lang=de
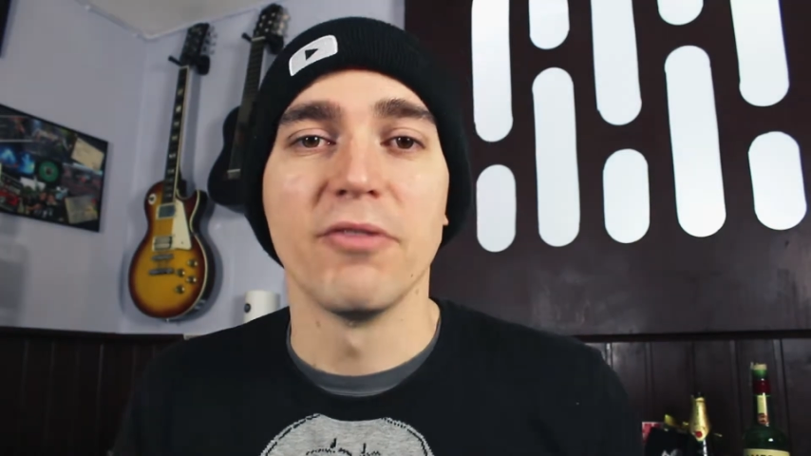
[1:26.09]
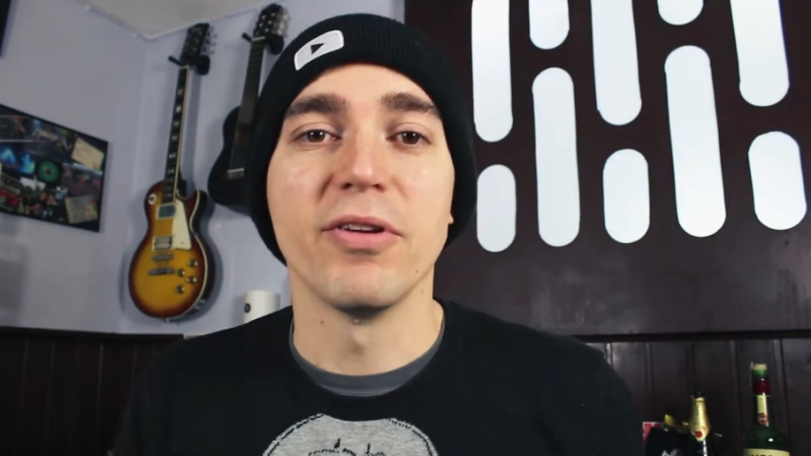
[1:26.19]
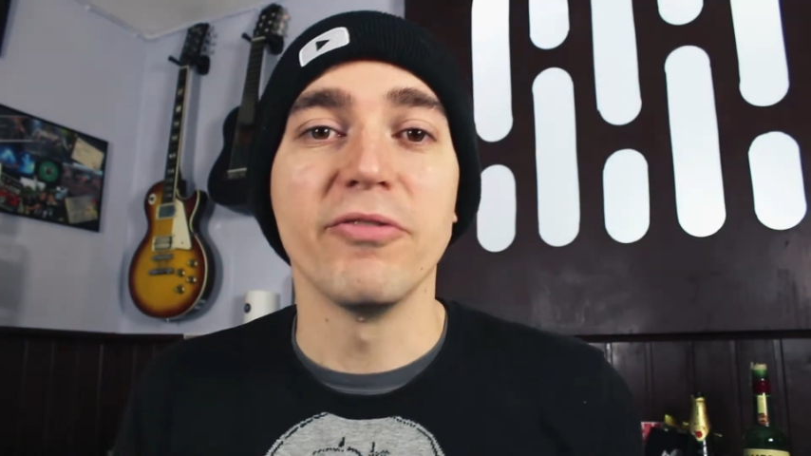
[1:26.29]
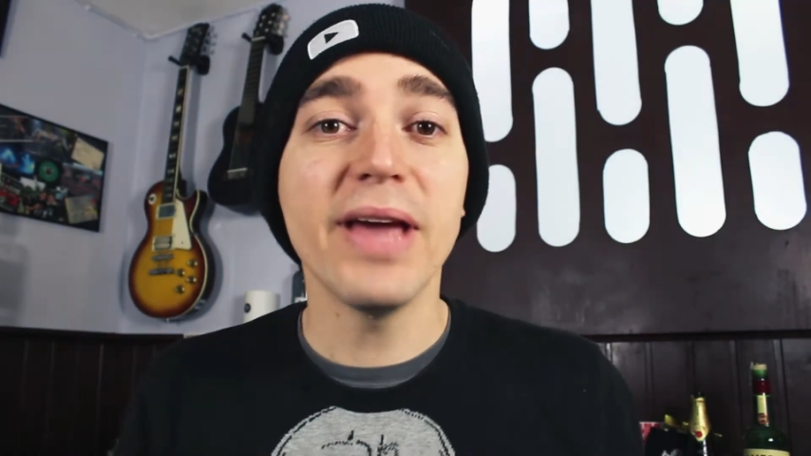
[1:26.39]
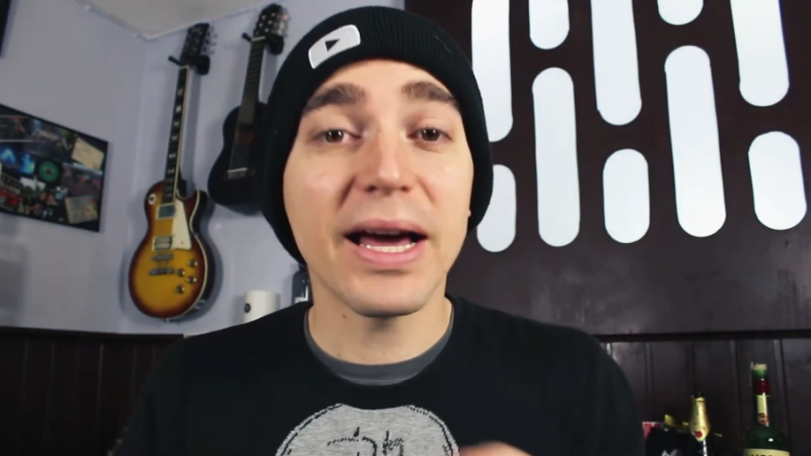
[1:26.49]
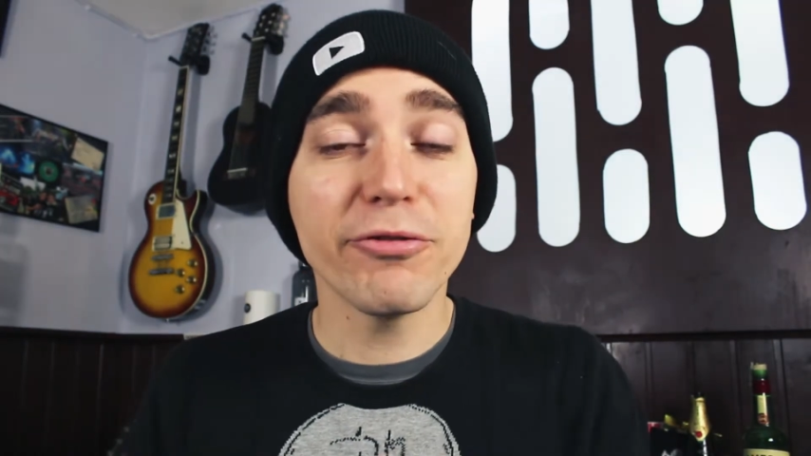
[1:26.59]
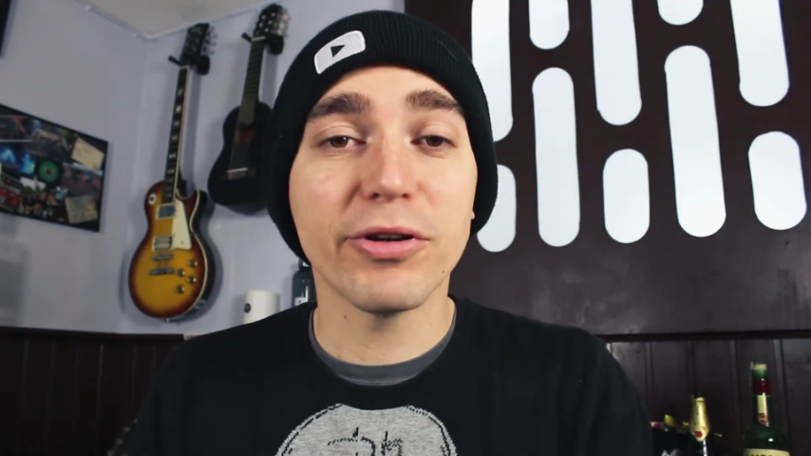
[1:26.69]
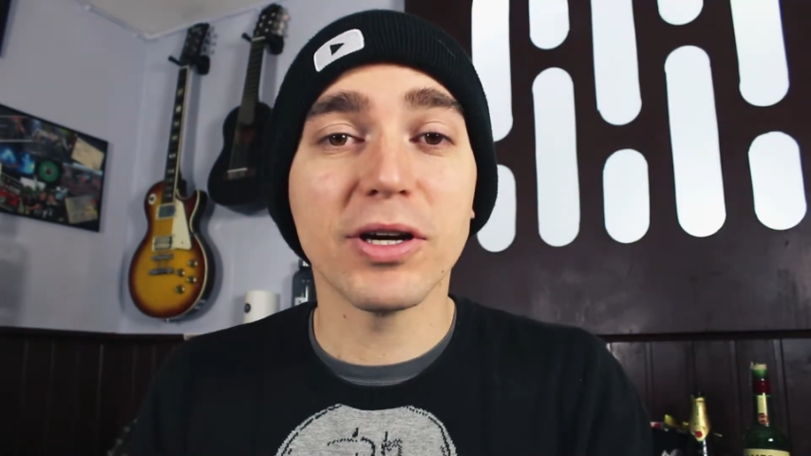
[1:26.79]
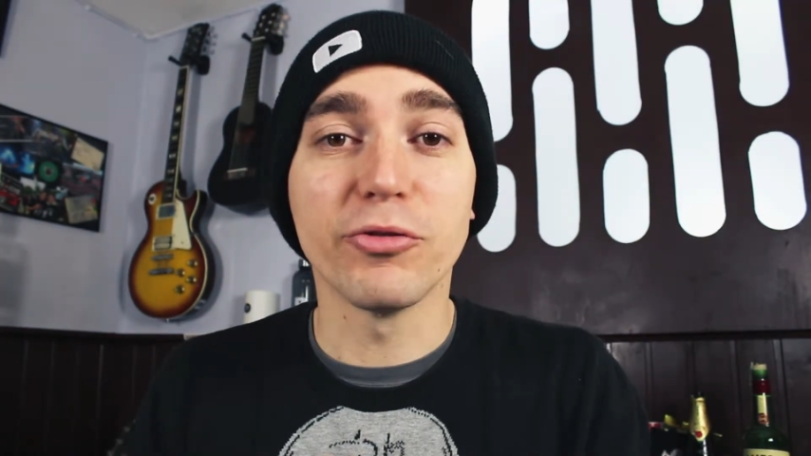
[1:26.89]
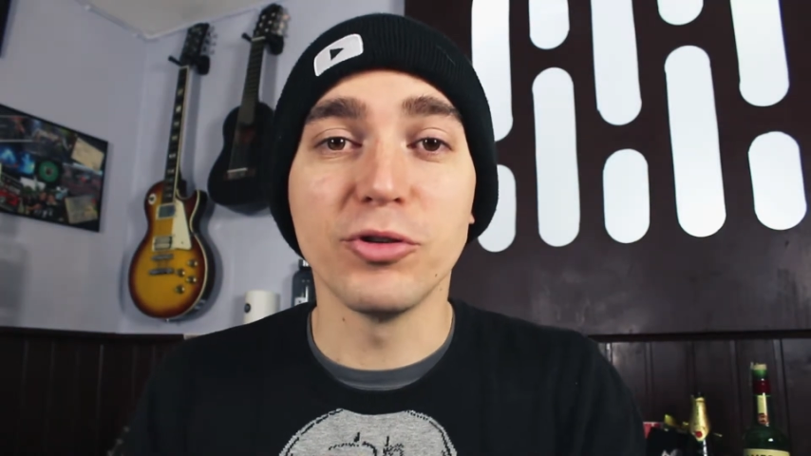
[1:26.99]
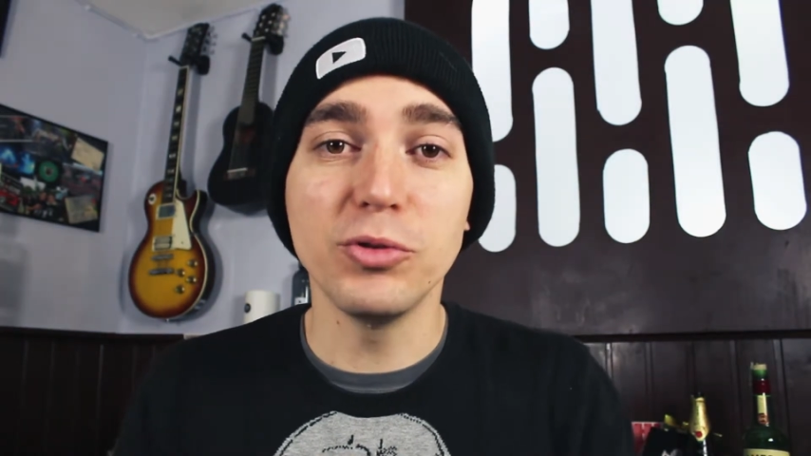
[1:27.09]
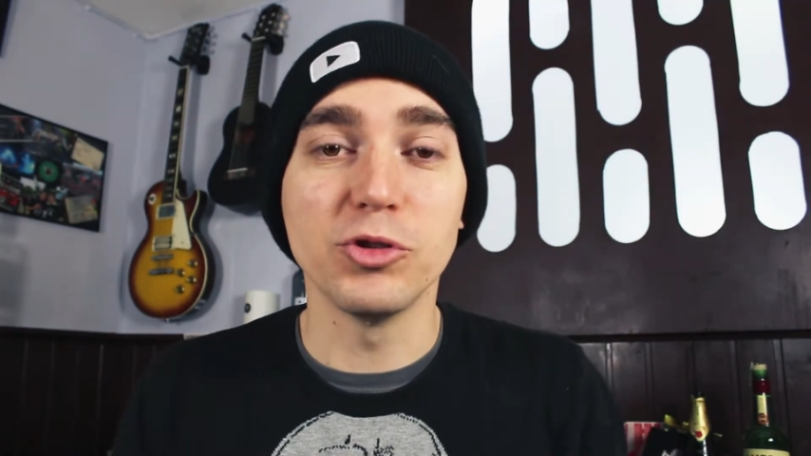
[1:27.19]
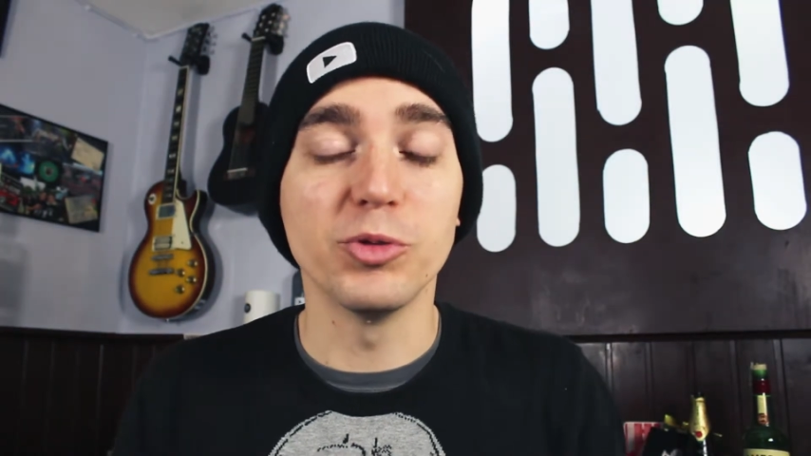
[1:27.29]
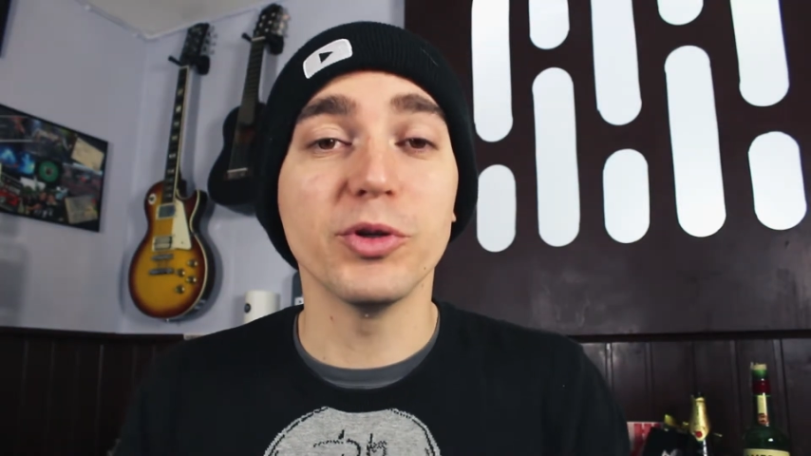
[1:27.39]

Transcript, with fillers: Wenn wir anfangen auf YouTube